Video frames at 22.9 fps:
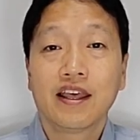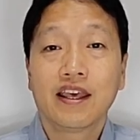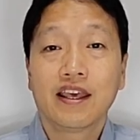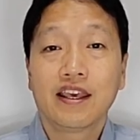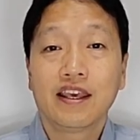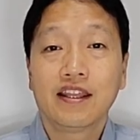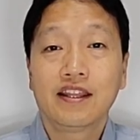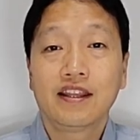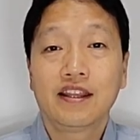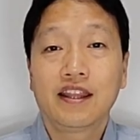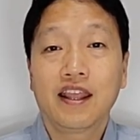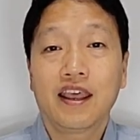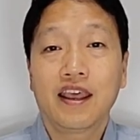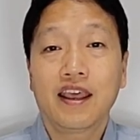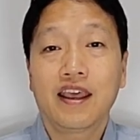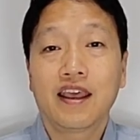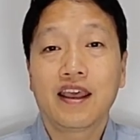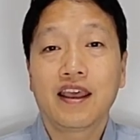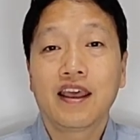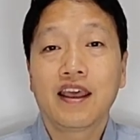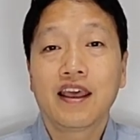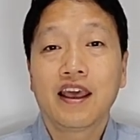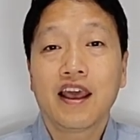
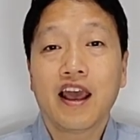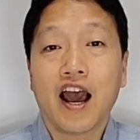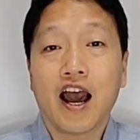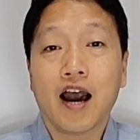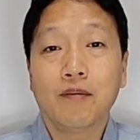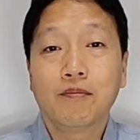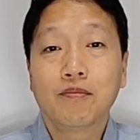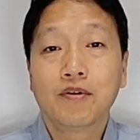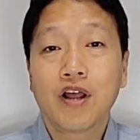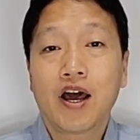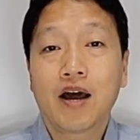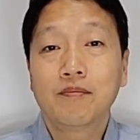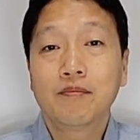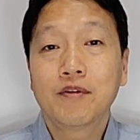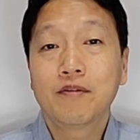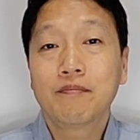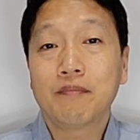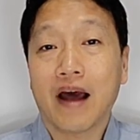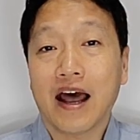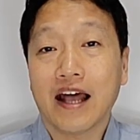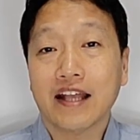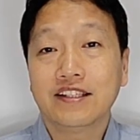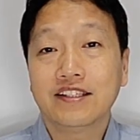이때 아브라함을
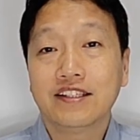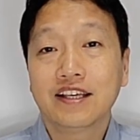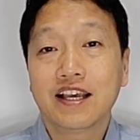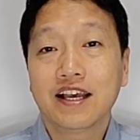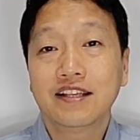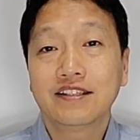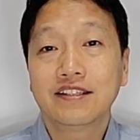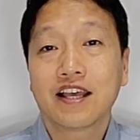맞이한